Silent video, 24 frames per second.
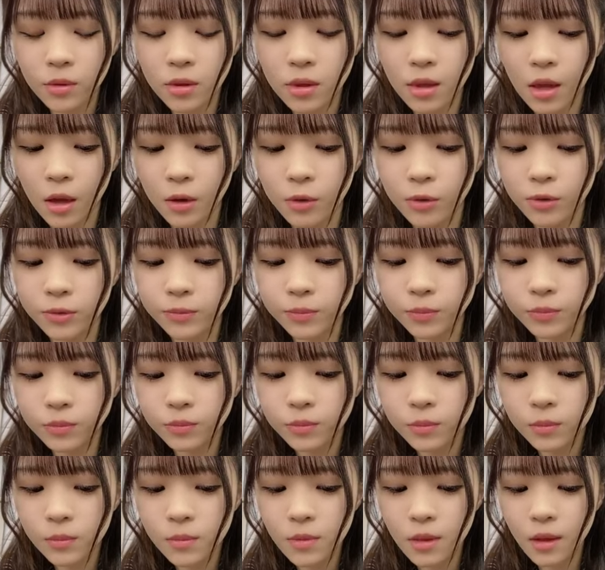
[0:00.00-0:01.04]
なる
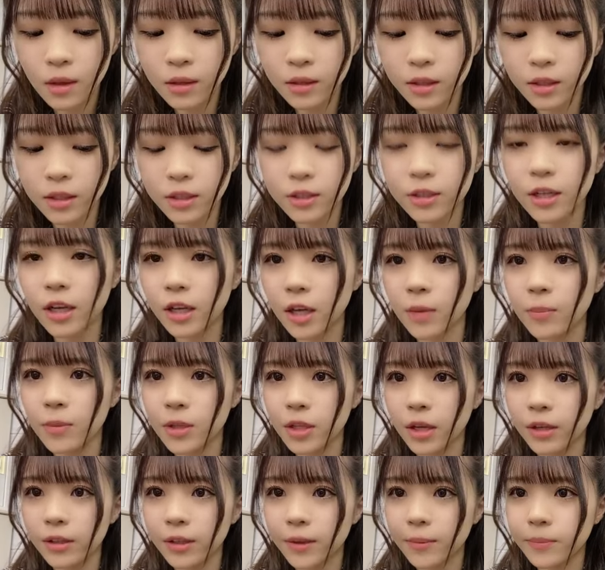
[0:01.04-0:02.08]
きっかけみ
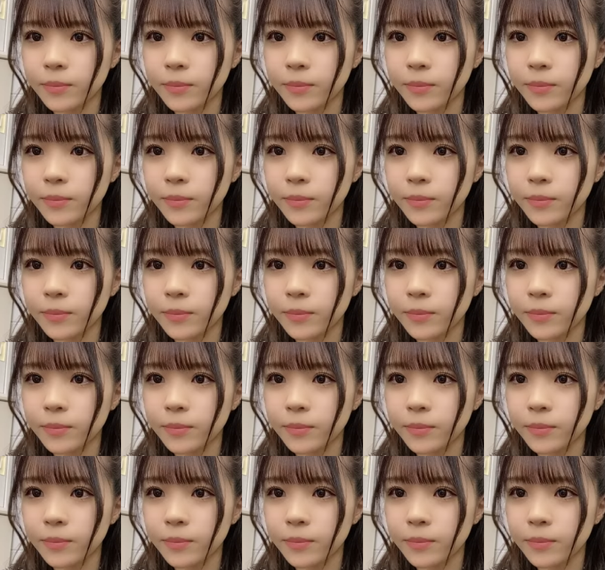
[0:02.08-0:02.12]
たいな